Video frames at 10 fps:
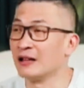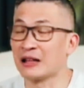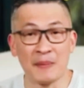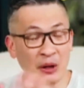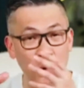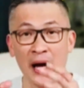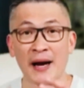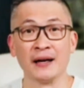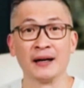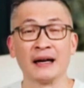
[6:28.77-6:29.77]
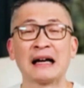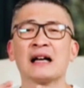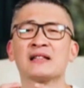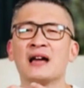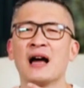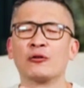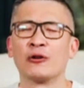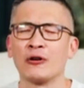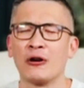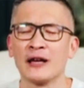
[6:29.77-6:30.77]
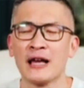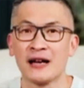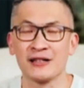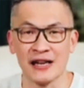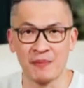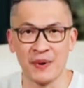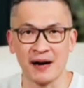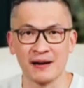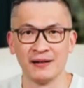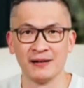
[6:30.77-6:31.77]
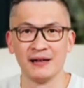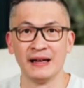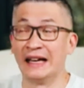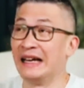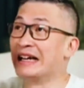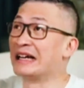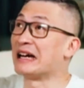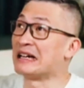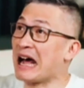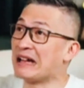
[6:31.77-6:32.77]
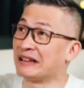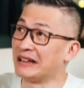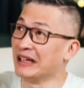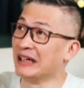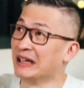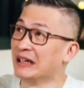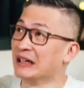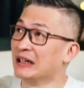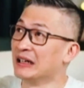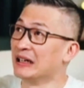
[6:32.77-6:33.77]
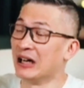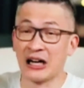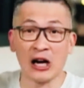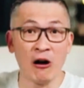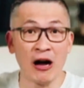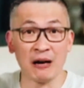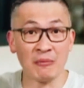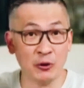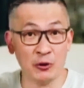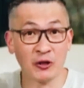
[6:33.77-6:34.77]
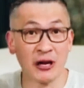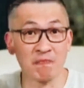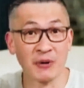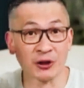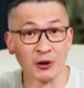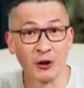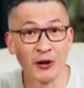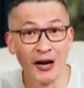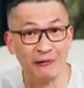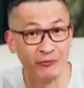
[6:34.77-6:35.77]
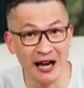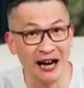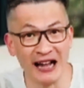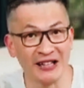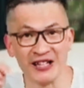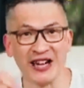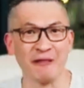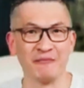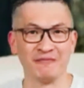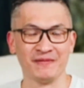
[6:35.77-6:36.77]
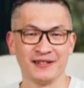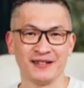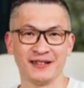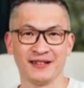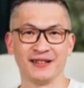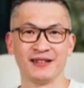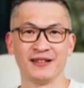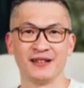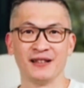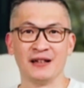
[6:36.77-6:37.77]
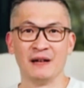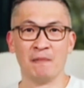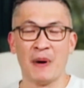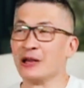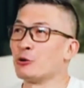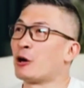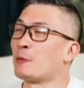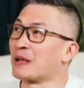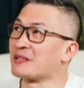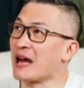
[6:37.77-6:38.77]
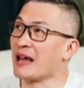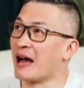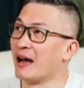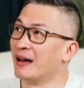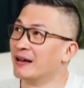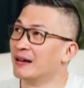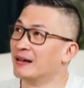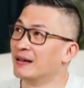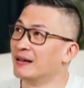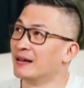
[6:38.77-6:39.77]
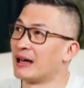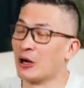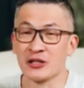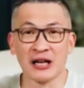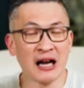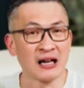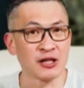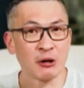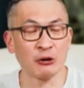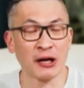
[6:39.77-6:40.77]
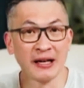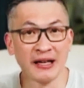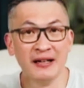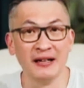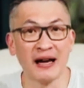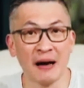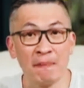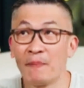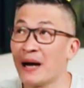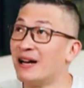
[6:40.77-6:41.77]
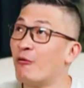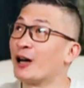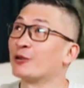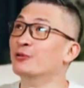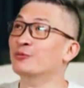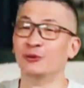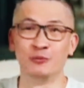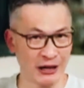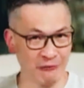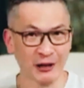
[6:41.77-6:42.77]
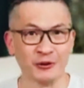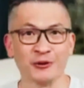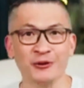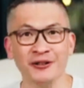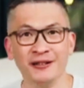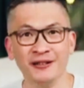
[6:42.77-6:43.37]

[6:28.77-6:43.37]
Tapi Tuhan kasih aku roh yang sabar. Hingga nanti engkau akan menunjukkan pertolonganmu yang ajaib. Bantu aku percaya kalau segala sesuatu akan indah pada waktumu, bukan waktuku.